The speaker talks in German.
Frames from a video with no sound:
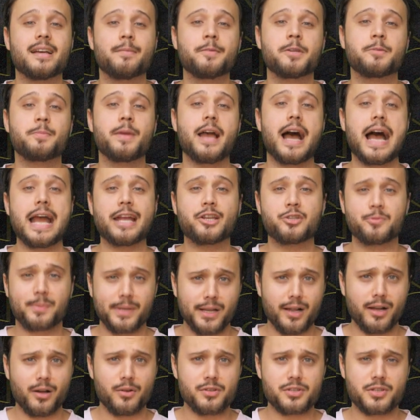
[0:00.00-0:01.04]
habe ich mir einen
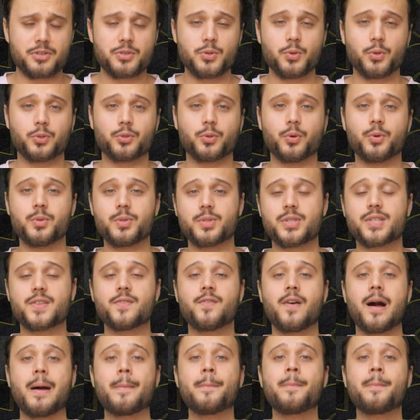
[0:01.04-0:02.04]
Spieler rausgesucht und zwar